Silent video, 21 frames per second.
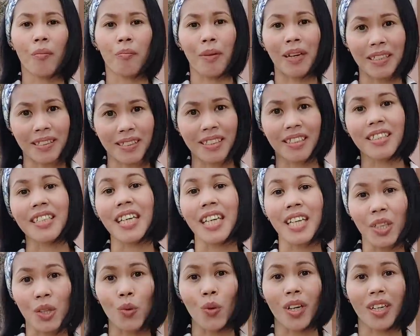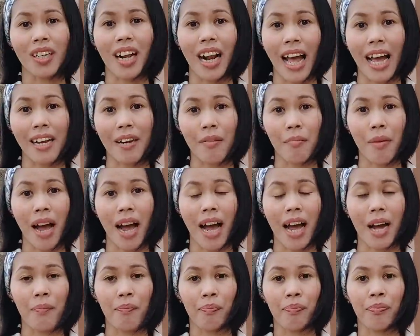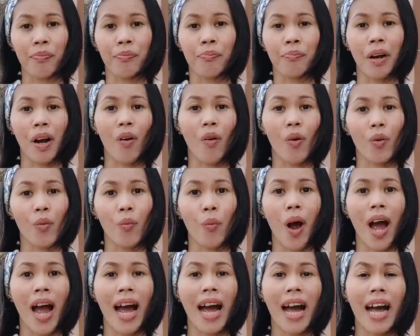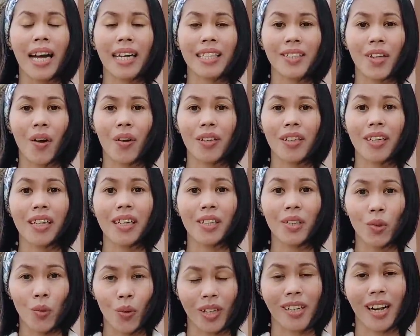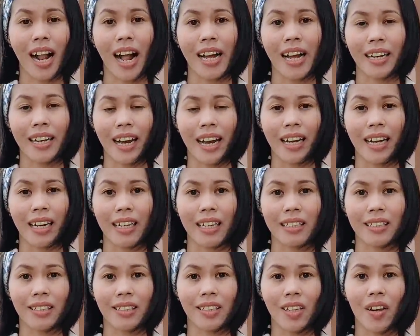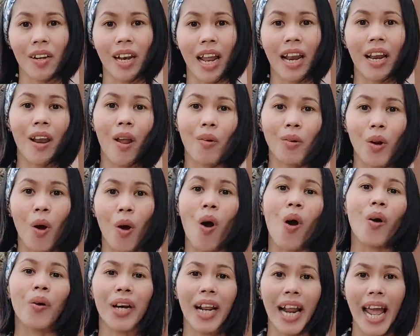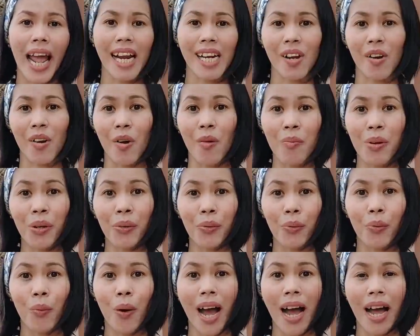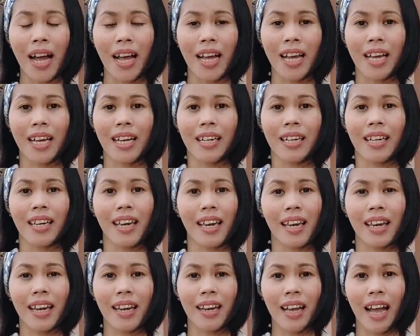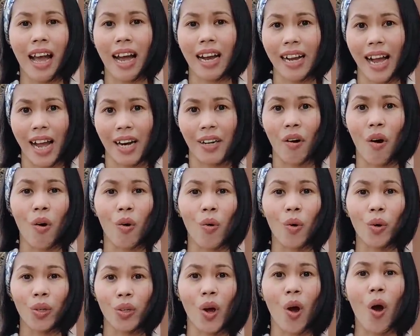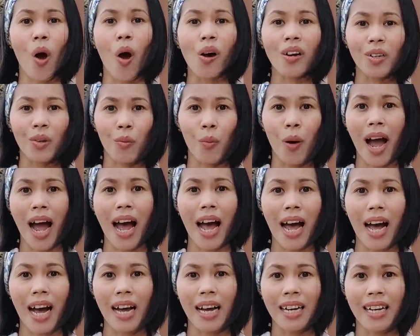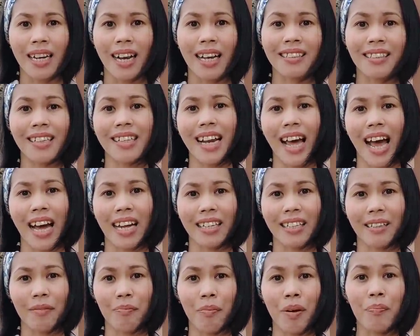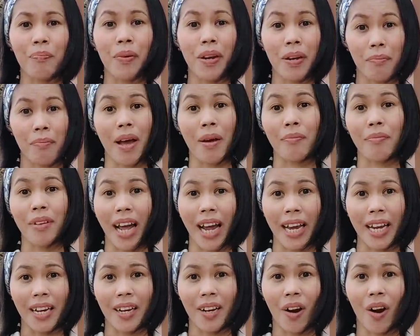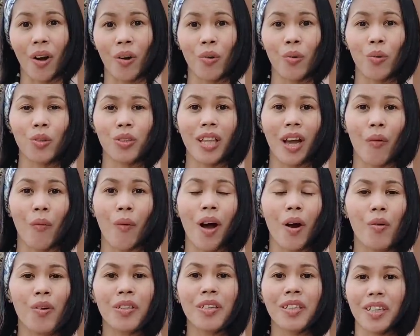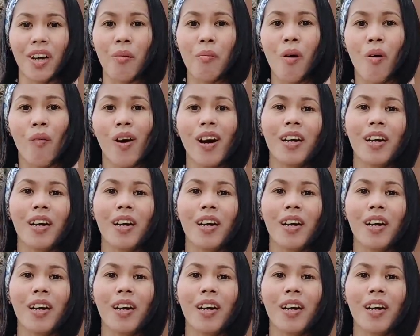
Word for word: ไปซื้อที่ตรวจคันมา ปรากฏว่าตอนที่ตรวจคัน่ะตอนนั้นเราท้องแรกเราก็ไม่รู้ว่าเออาการของคนท้องหรือว่าลักษณะมันเป็นแบบไหนเนาะรู้แต่ว่าคนอื่นเขาบอก